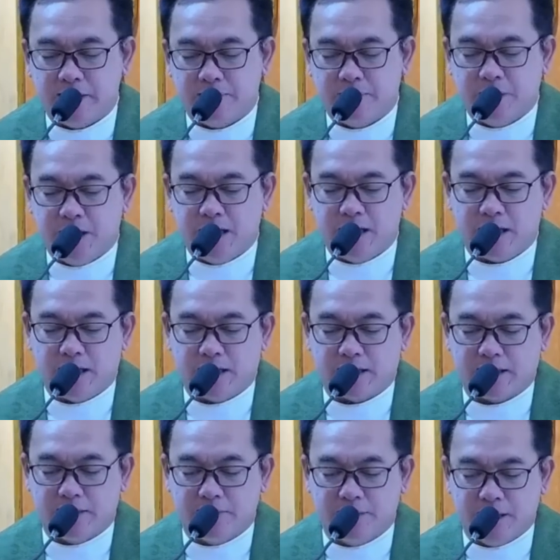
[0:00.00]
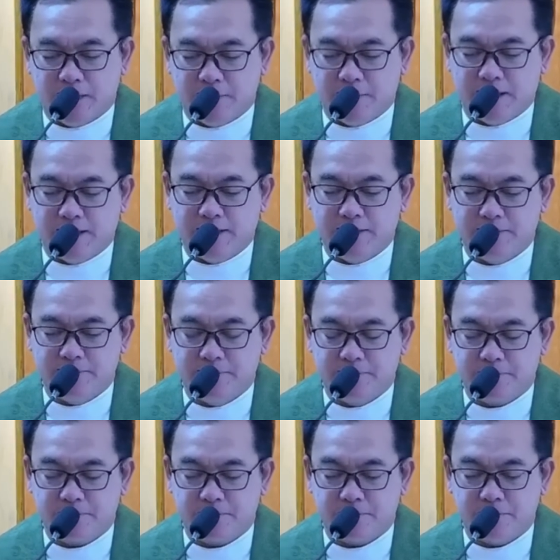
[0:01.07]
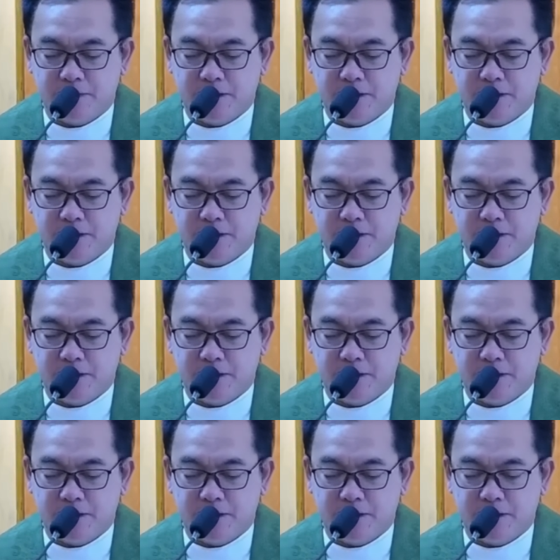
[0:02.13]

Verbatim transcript: at mga karamdaman.